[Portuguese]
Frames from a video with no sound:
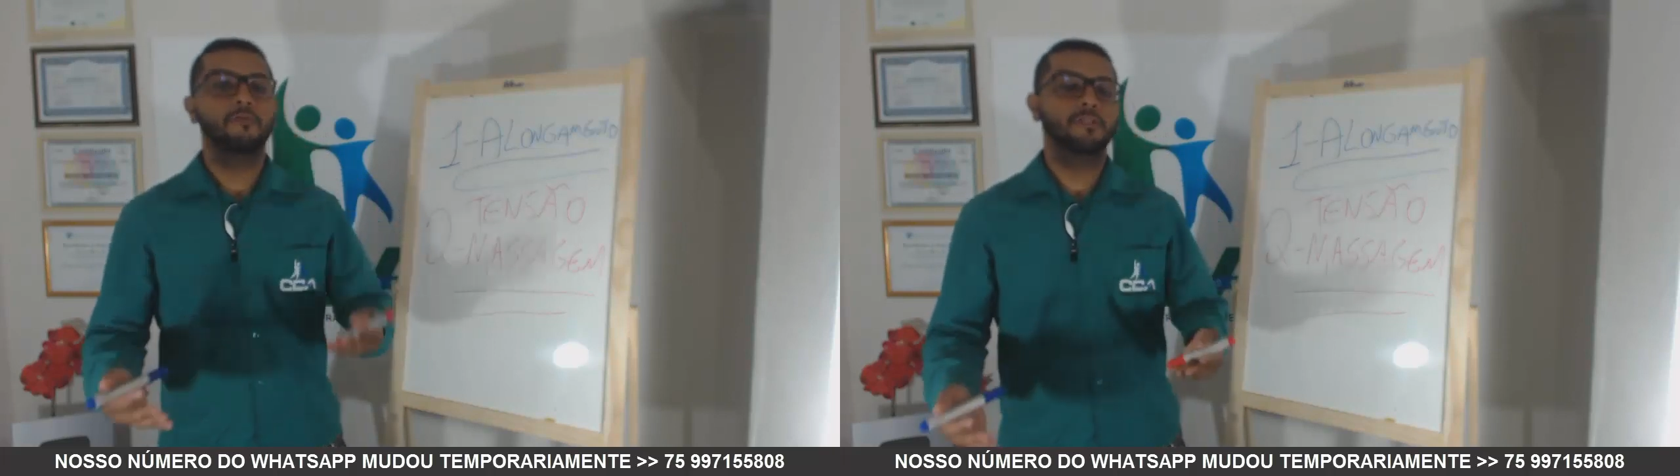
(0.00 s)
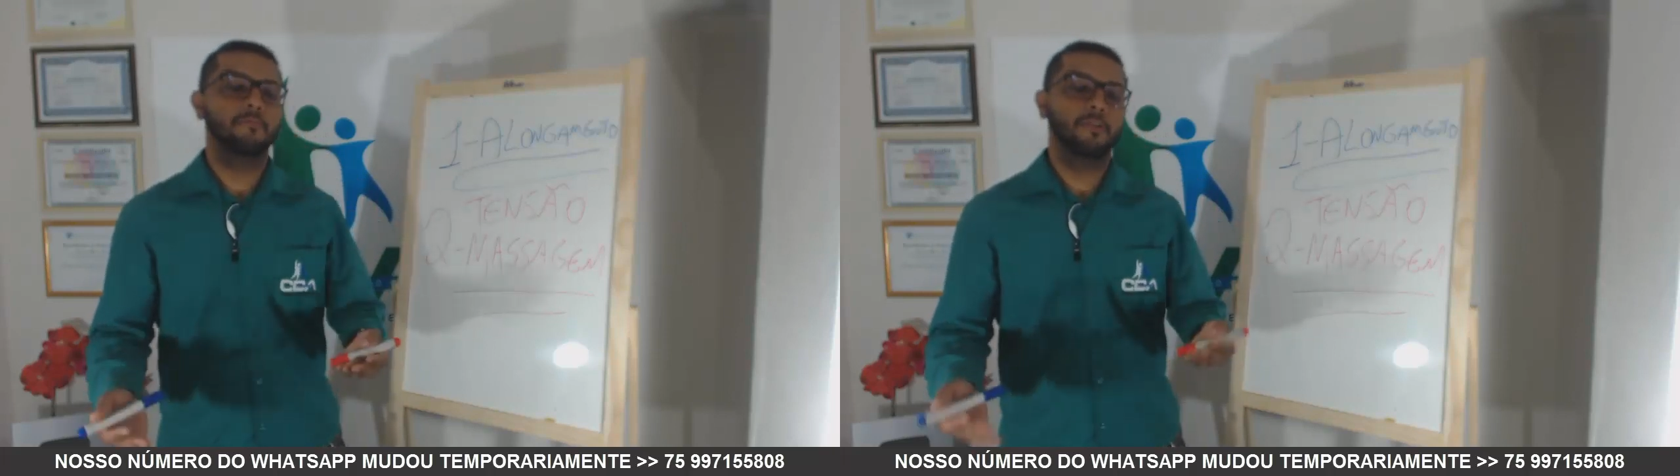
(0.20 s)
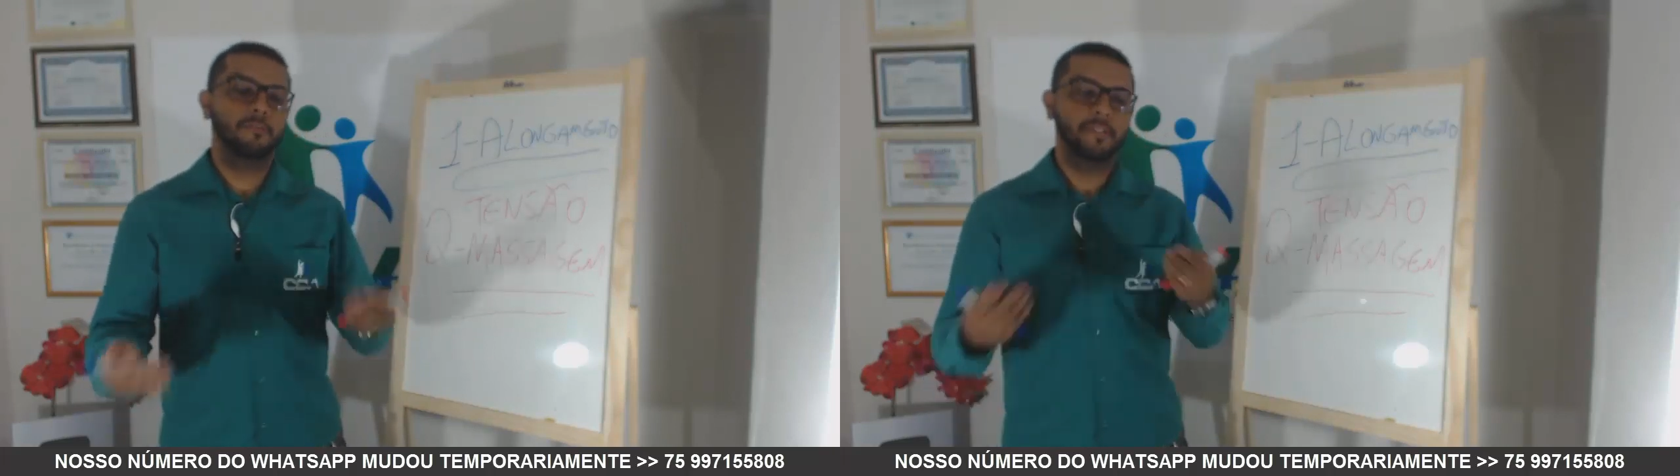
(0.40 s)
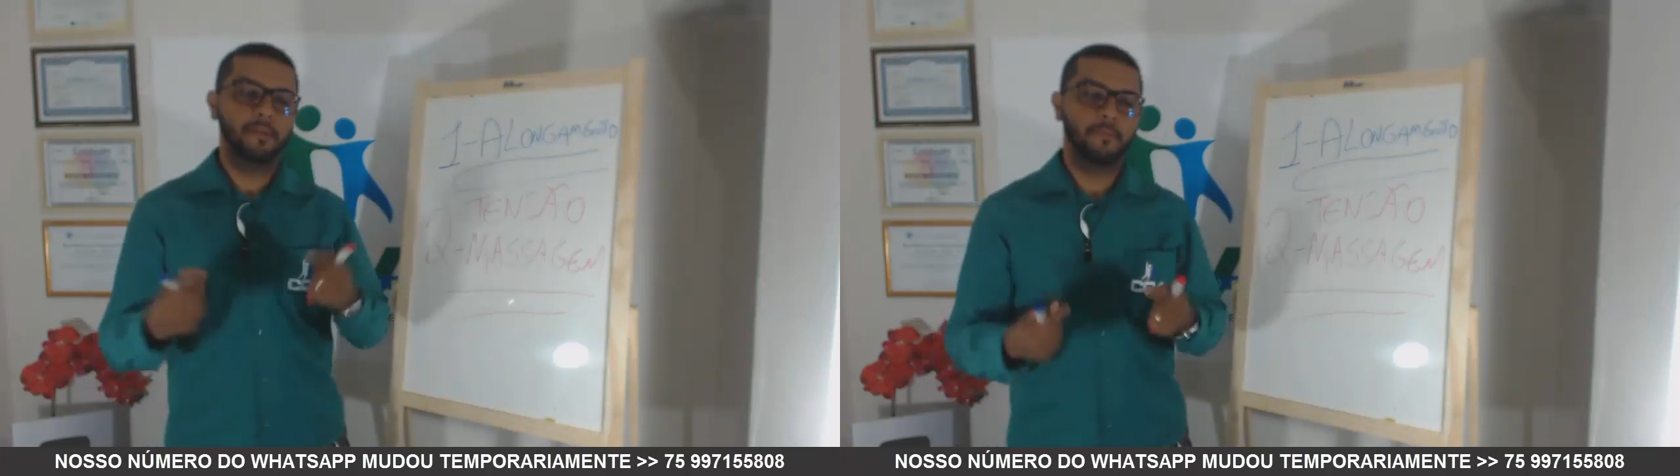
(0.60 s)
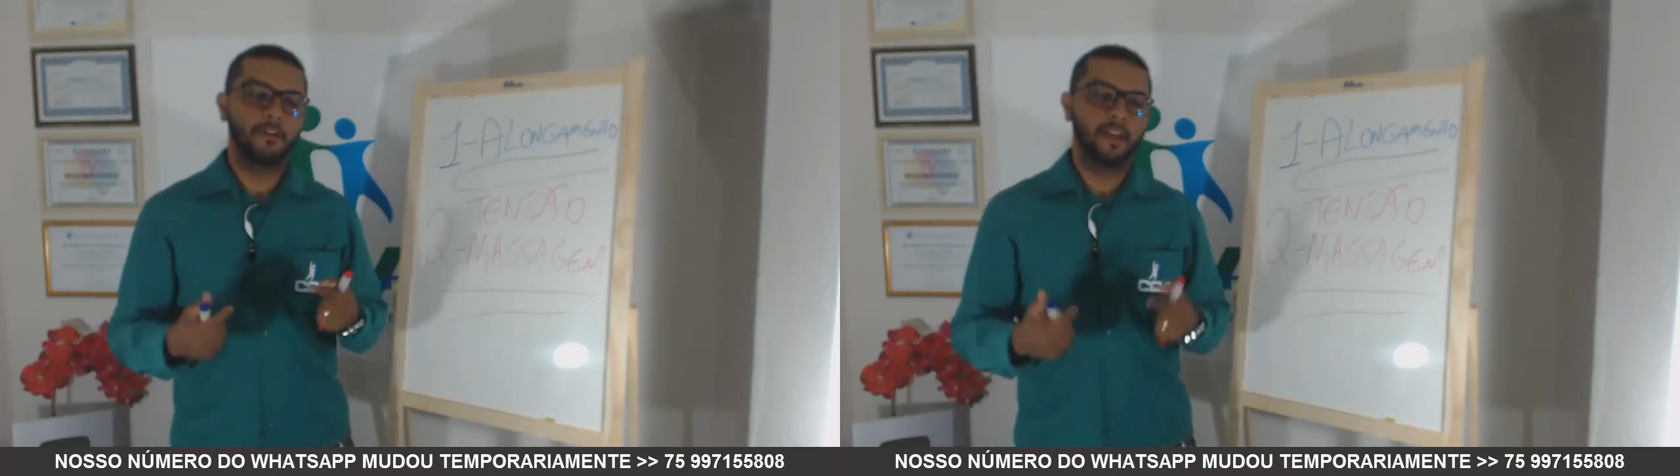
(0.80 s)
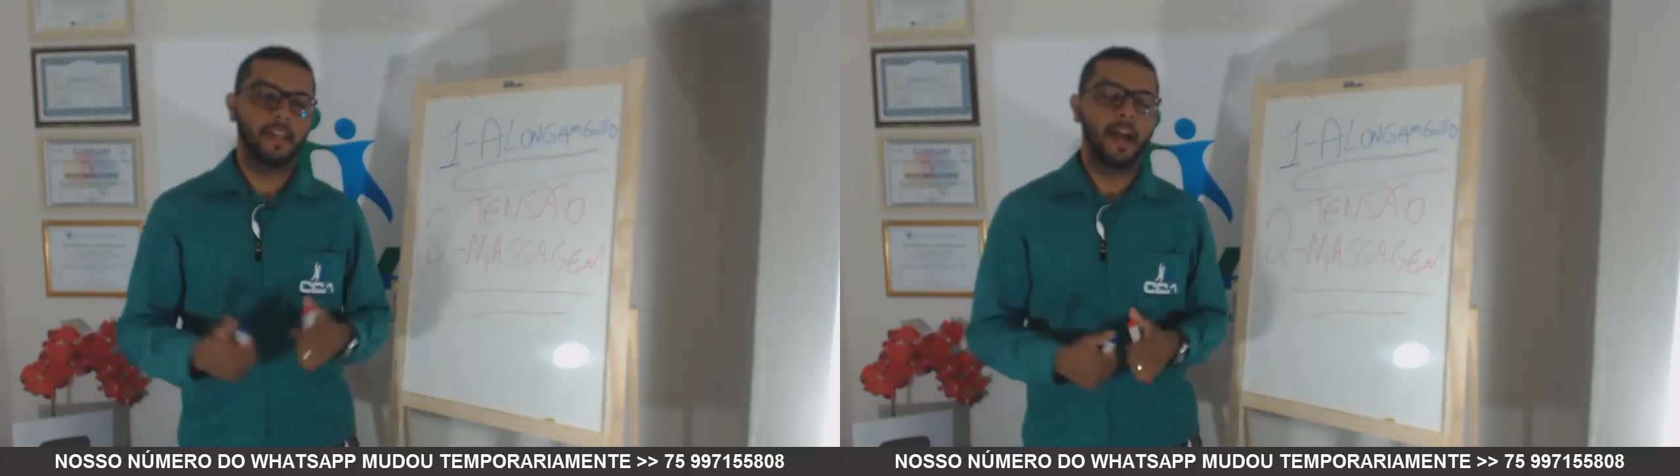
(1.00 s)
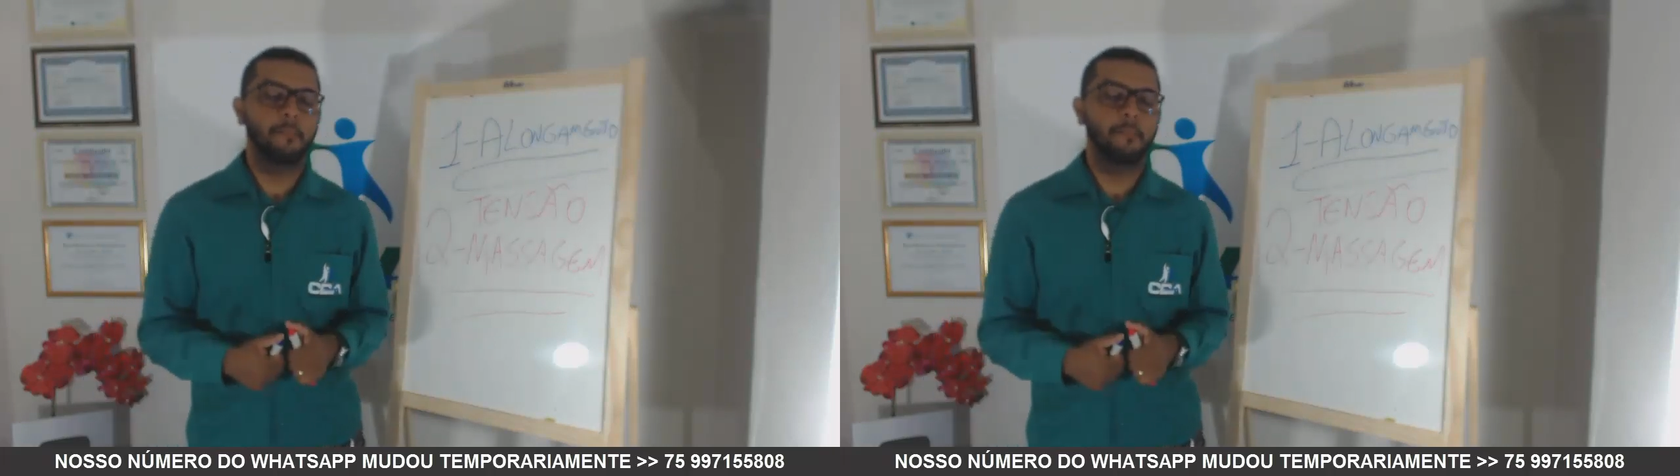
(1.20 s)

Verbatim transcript: você pode pedir para alguém